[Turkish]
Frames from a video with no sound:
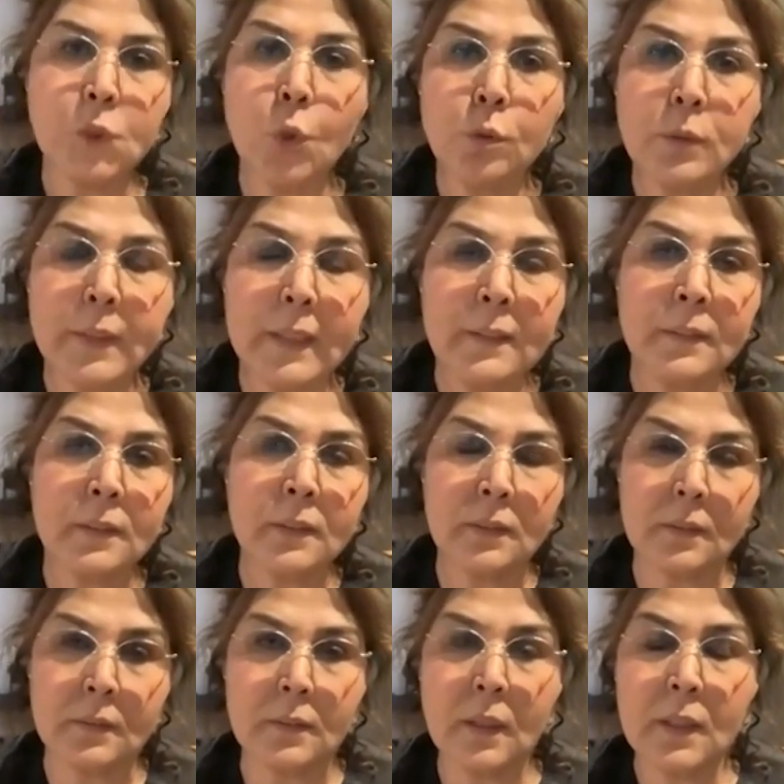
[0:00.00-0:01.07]

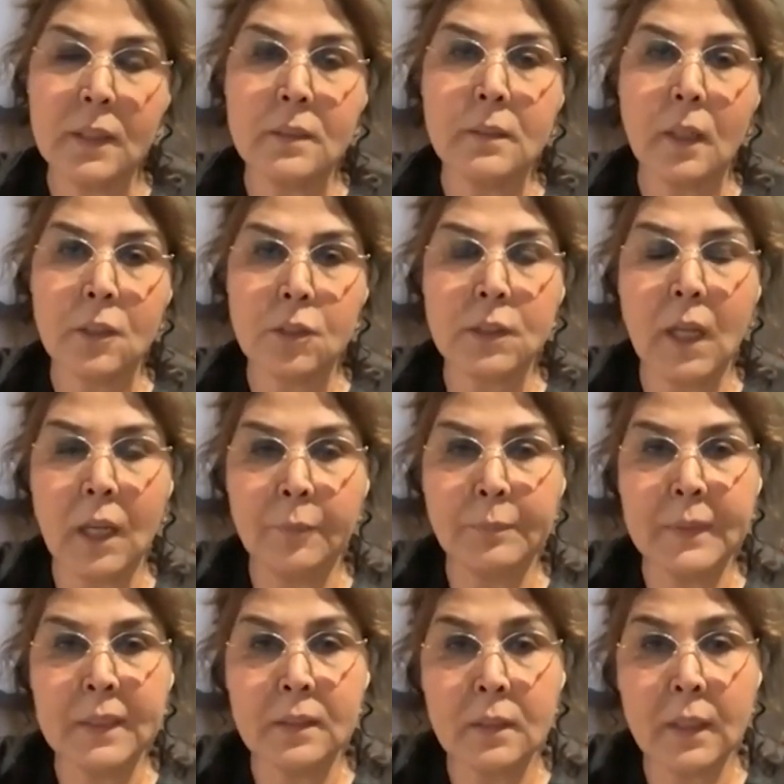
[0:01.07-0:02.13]
konteynerları da ihtiyaç
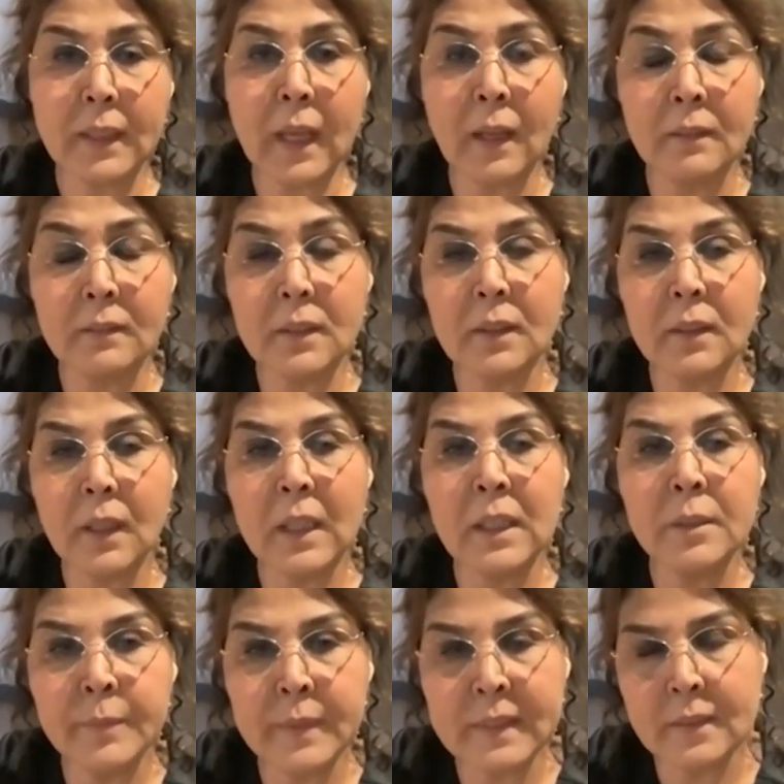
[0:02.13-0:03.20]
sahiplerine kendi
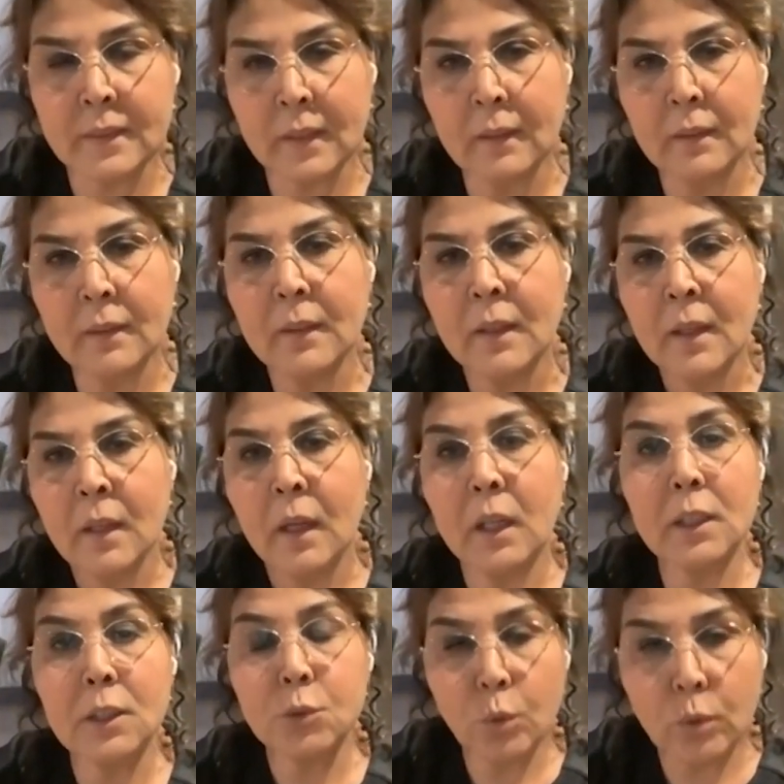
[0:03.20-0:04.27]
elimizle
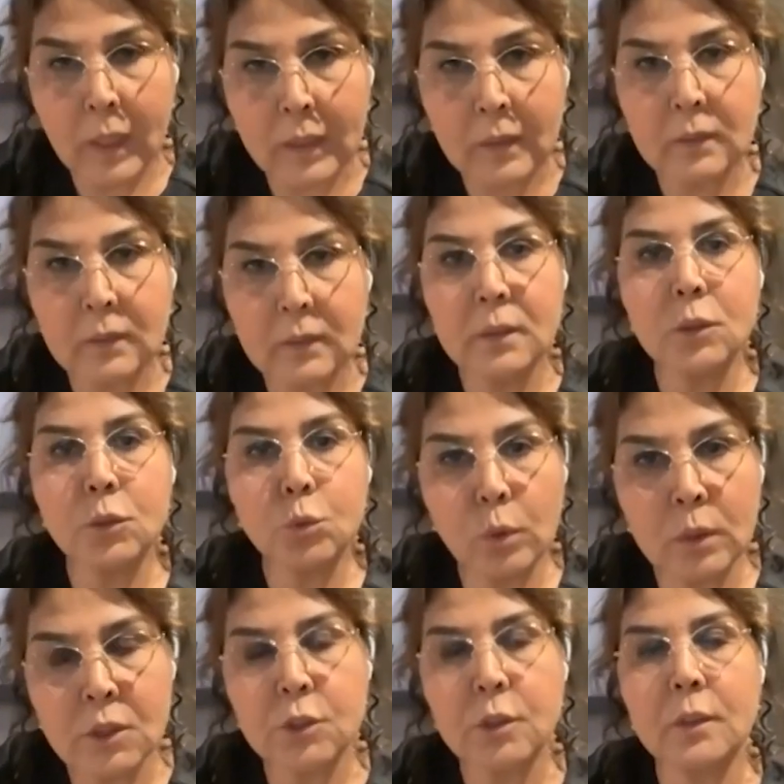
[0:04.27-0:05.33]
ara sokakları
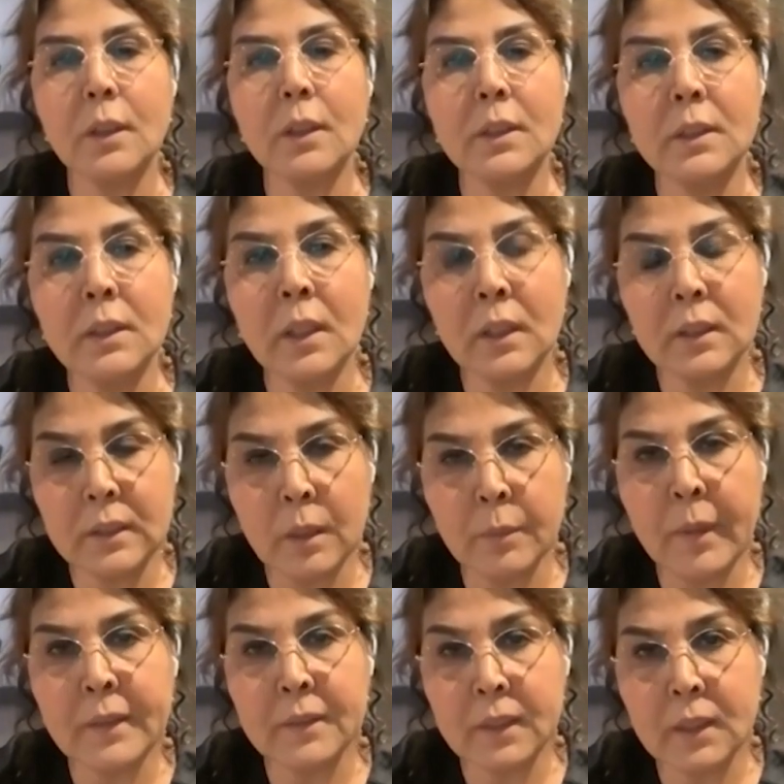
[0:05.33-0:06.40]
dolaşarak yine
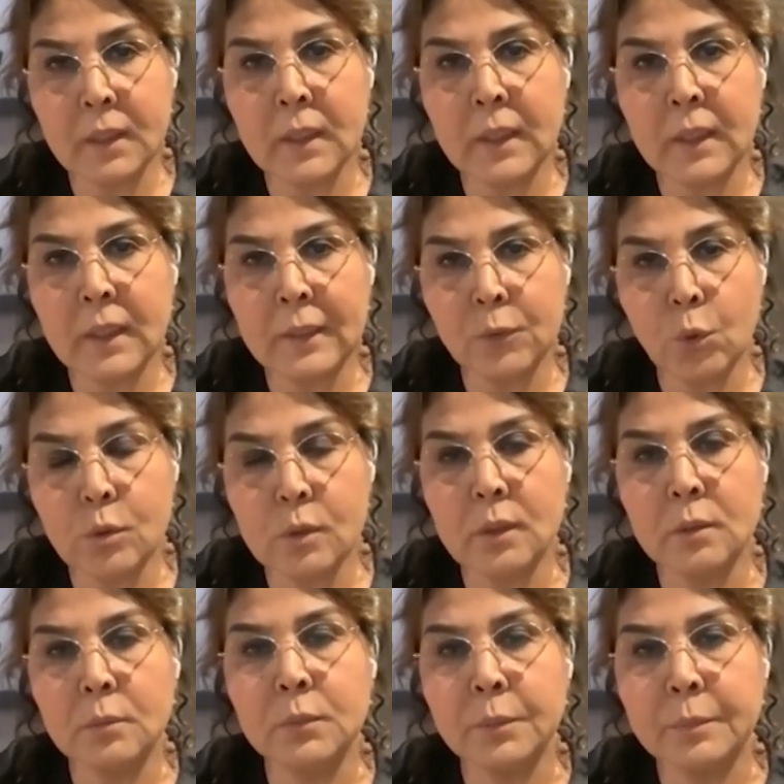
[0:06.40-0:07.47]
Adıyaman'daki yerel
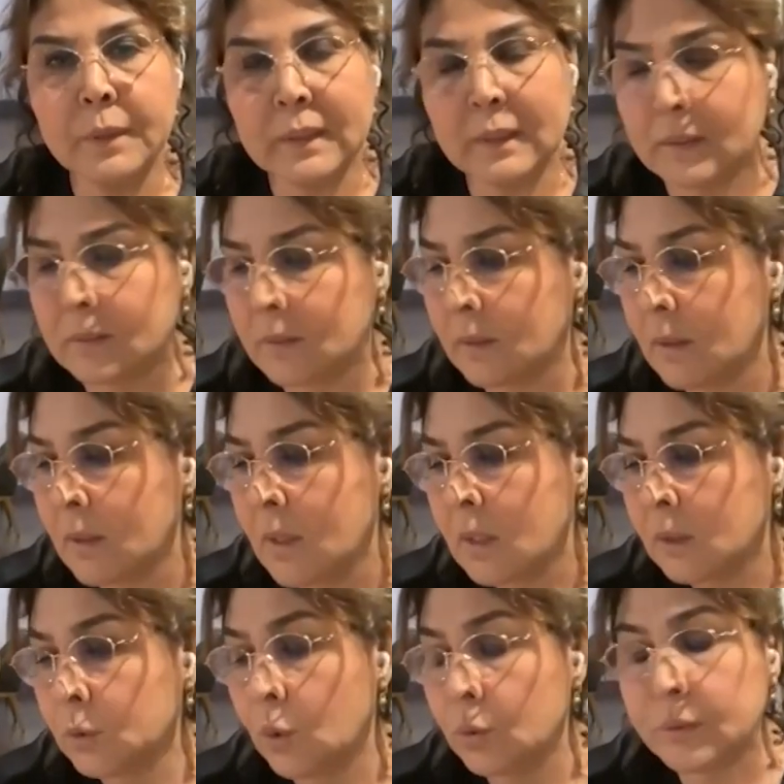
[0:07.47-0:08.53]
dostlarımla birlikte
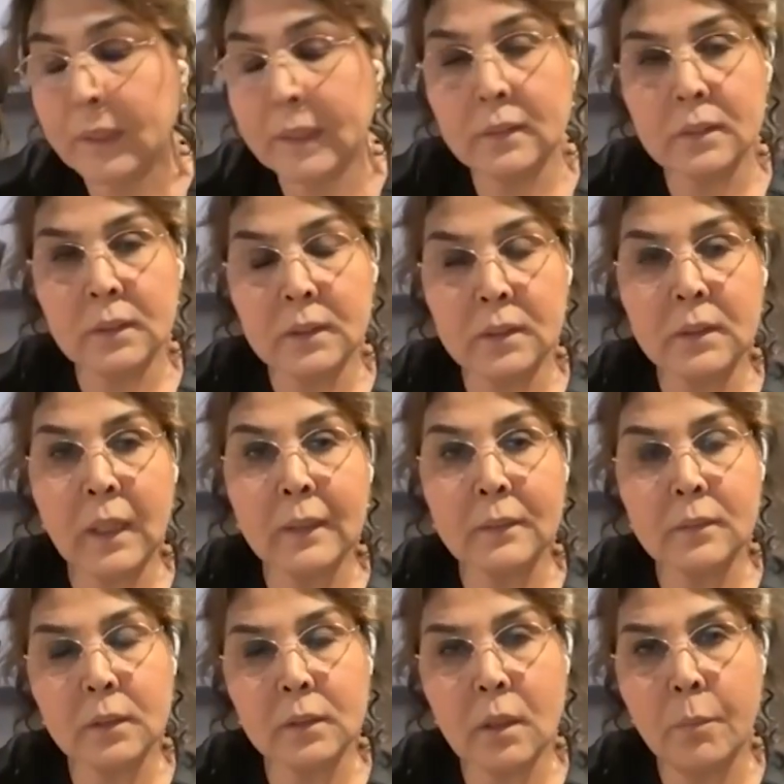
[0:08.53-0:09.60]
konteynerları
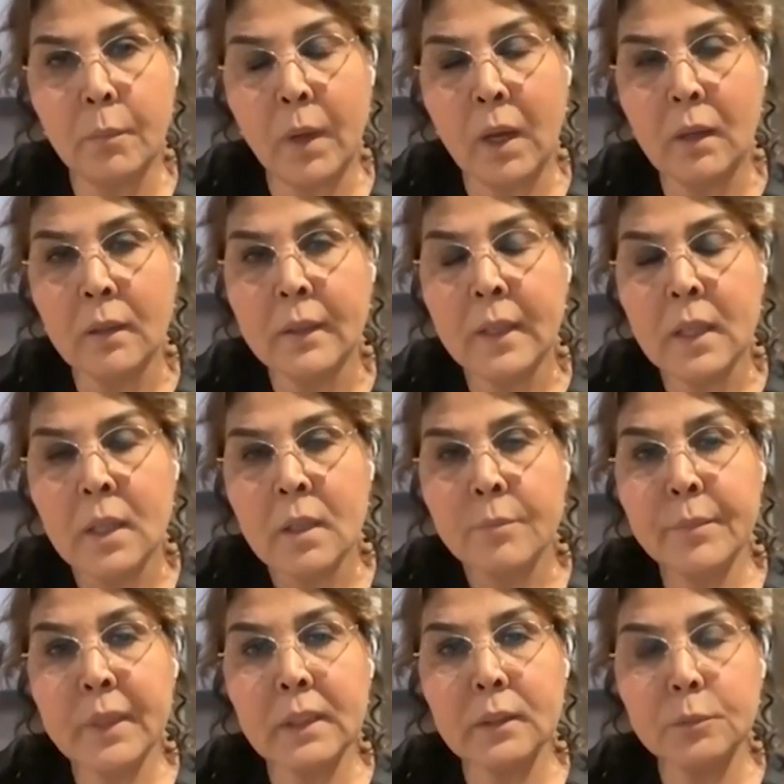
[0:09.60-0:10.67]
dağıttık ama
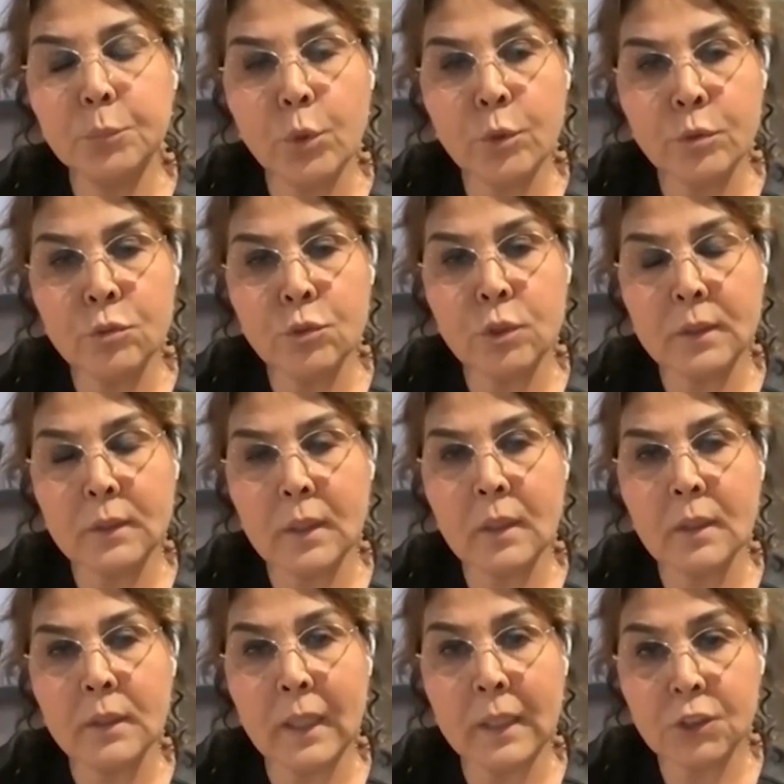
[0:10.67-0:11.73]
bir yıl boyunca
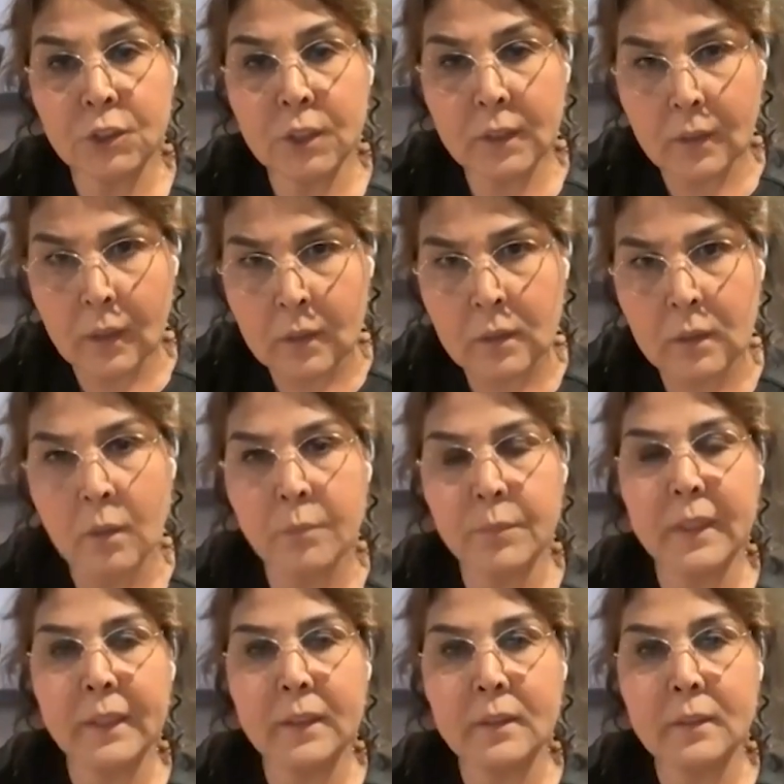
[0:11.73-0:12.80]
da gerçek
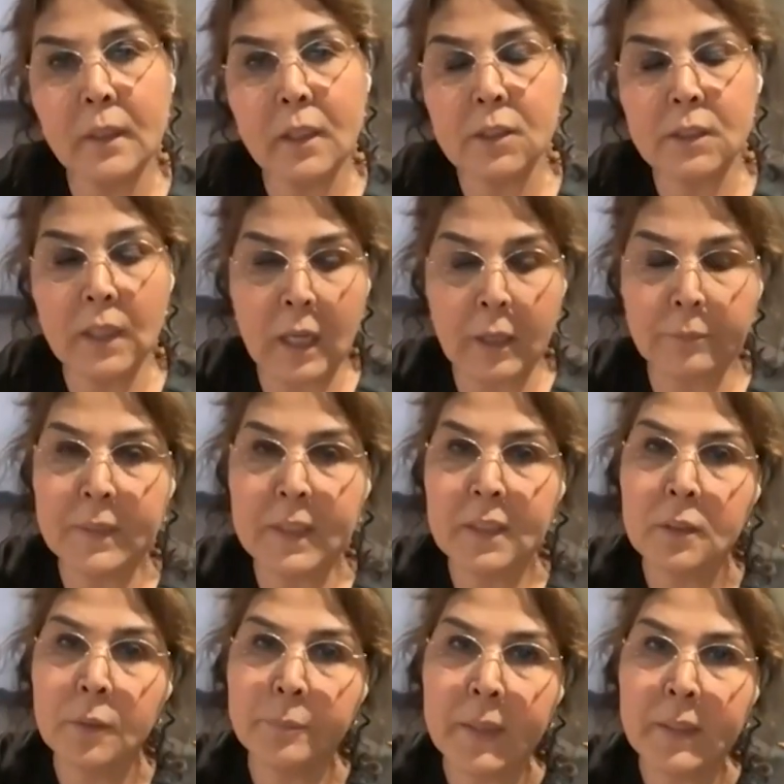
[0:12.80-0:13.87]
anlamda ihtiyaç
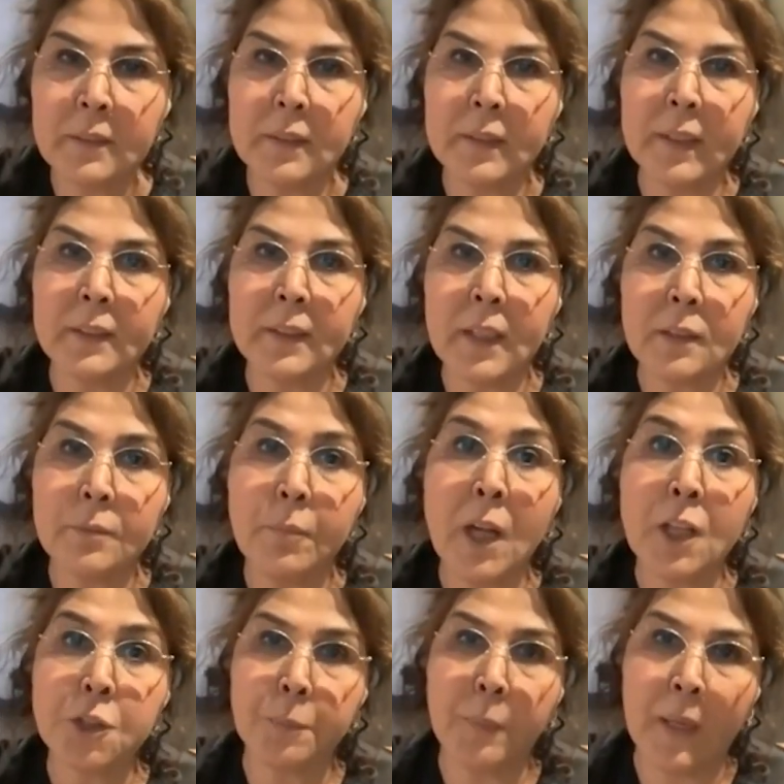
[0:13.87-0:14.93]
sahiplerini belirleyerek
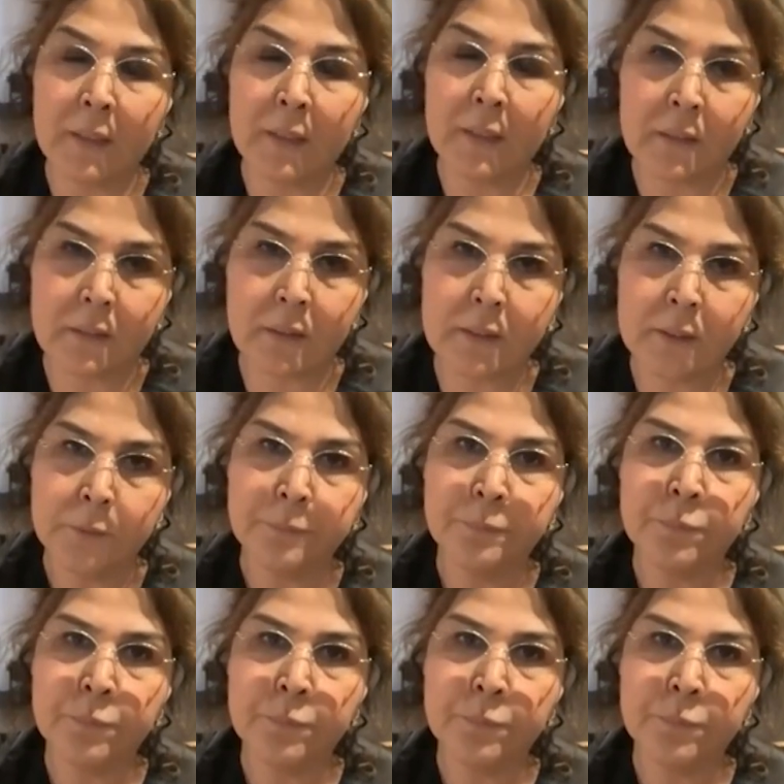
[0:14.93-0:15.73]
maaş bağladık.